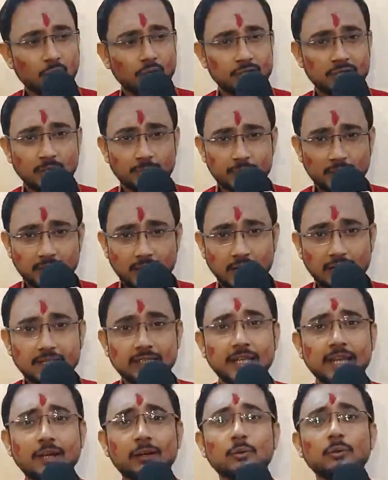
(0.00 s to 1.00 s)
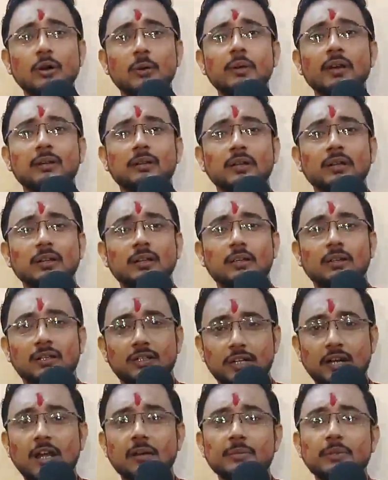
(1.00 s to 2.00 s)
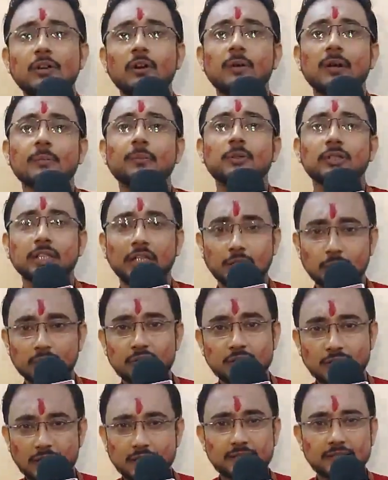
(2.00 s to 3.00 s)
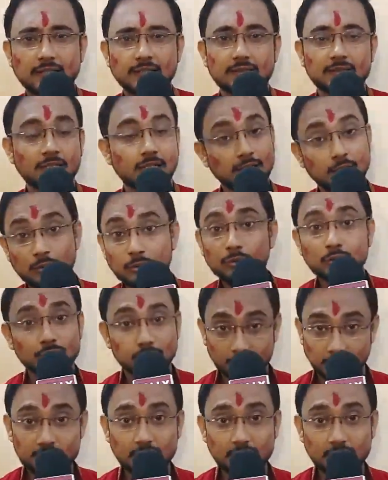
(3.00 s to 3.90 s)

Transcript: ঝড়ঝাপটা কাটিয়ে একটু আবার স্বাভাবিক হওয়ার পথে এগোচ্ছে আস্তে আস্তে কিন্তু